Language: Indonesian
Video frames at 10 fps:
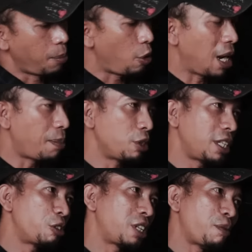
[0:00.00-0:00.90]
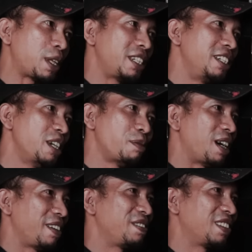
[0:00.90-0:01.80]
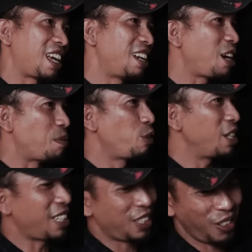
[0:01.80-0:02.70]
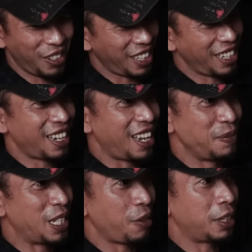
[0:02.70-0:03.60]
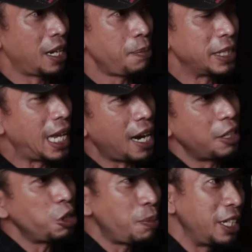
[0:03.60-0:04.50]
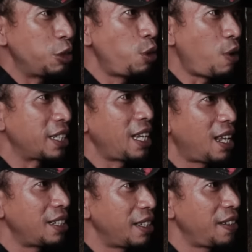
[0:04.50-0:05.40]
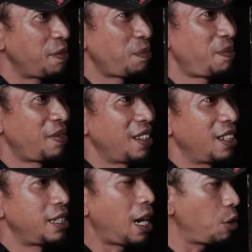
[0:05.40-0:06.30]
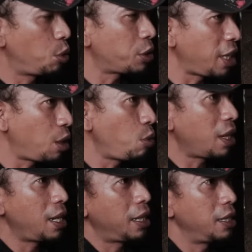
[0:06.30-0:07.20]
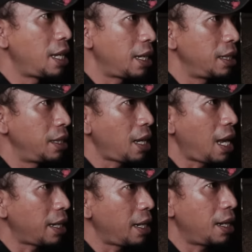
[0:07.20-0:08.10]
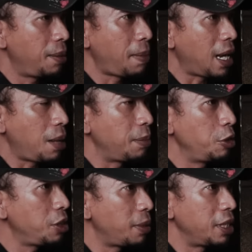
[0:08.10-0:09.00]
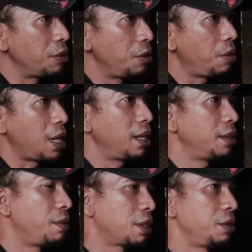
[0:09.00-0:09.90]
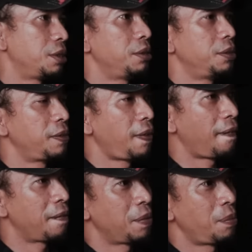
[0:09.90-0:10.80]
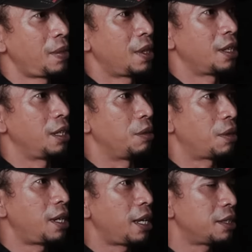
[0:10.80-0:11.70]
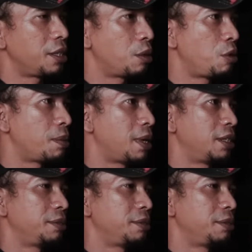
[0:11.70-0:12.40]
Mau nggak mau saya harus lewatin dia, Bang. Karena nggak mungkin saya, eh, saya nggak bisa lewatin. Karena jalan itu cuma itu doang jalannya. Jalan untuk saya keluar dari dari areal makam itu cuma itu doang waktu itu. Gitu kan. Akhirnya saya keluar, Bang.